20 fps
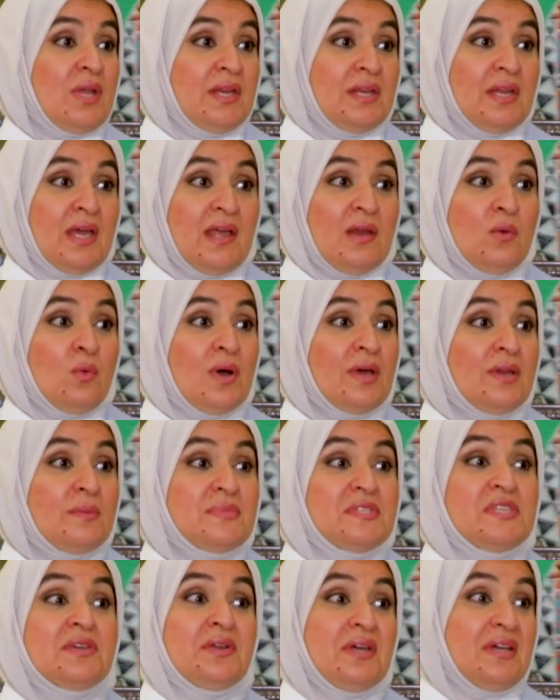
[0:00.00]
ان الوان
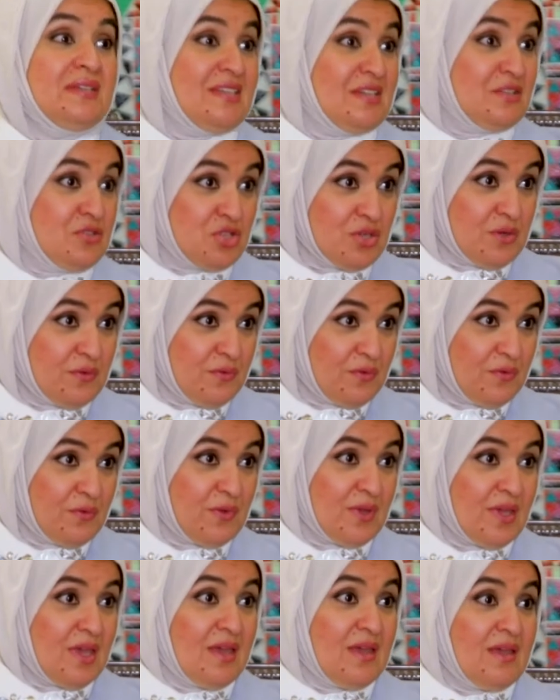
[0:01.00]
بسرعه تنشف
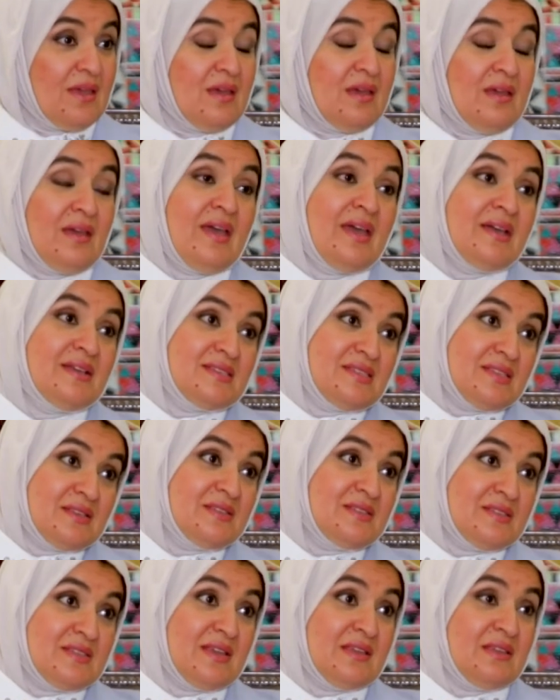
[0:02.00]
عكس
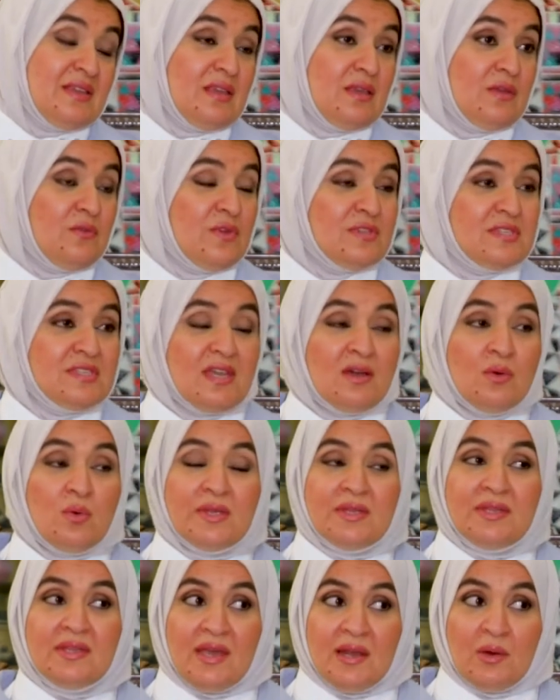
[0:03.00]
الزيتي
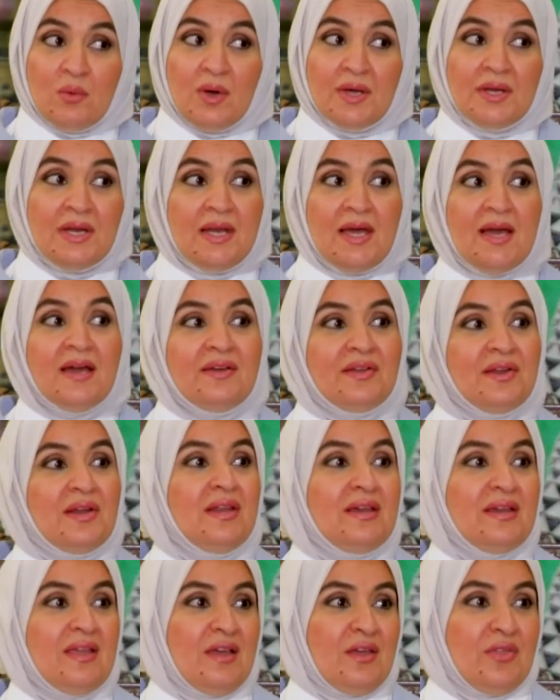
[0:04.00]
فاستهوتني الوان
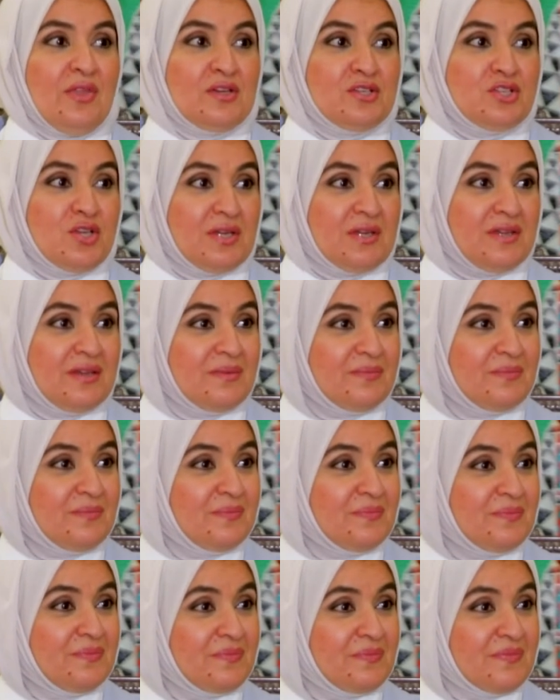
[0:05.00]
الاكريليك اكثر شيء
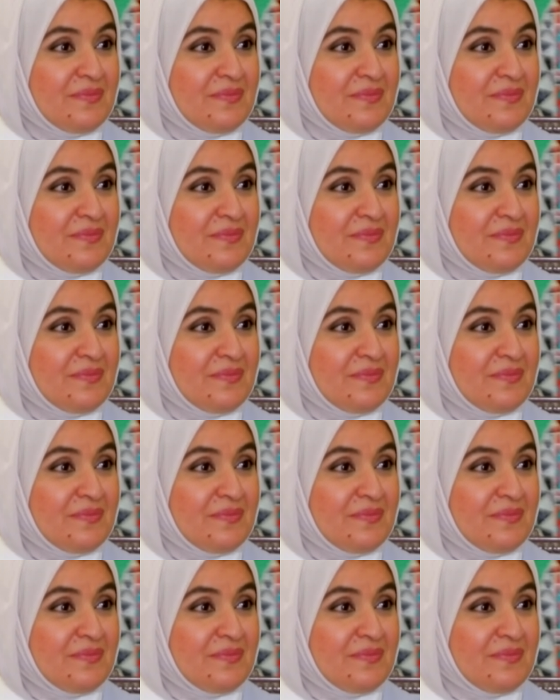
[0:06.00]
لو